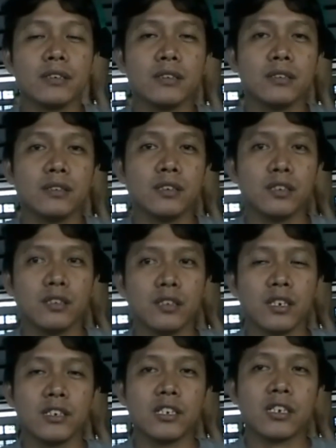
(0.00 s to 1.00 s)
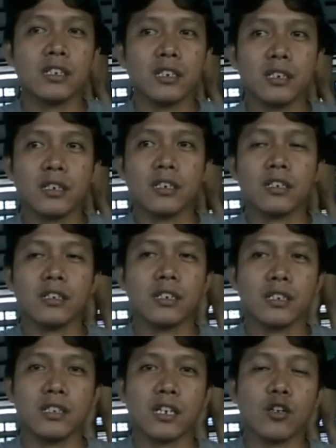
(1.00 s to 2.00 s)
Kejarnya hmm. Ngejarnya
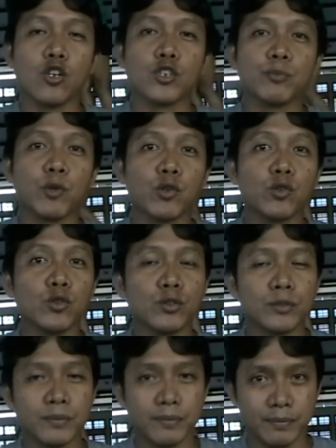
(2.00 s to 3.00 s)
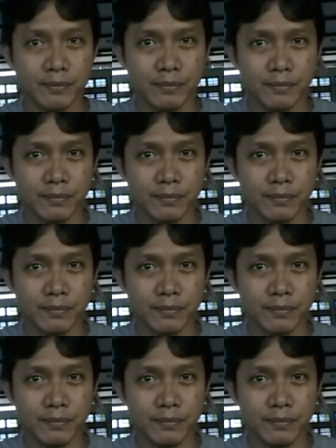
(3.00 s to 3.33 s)
ngejar lolos pon dulu. Hmm.